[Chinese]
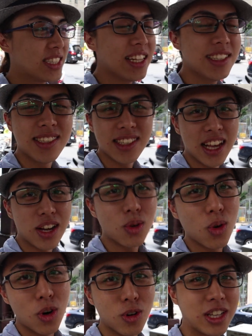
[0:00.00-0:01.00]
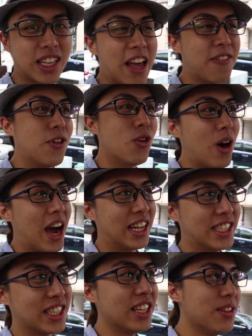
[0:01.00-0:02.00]
三四天过后的台风，我
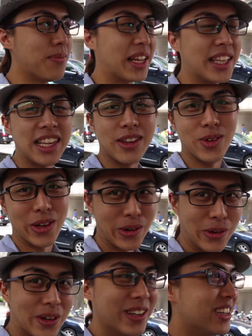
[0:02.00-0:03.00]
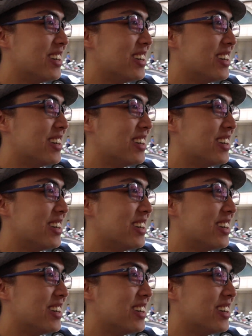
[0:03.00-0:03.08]
还真的没体会过。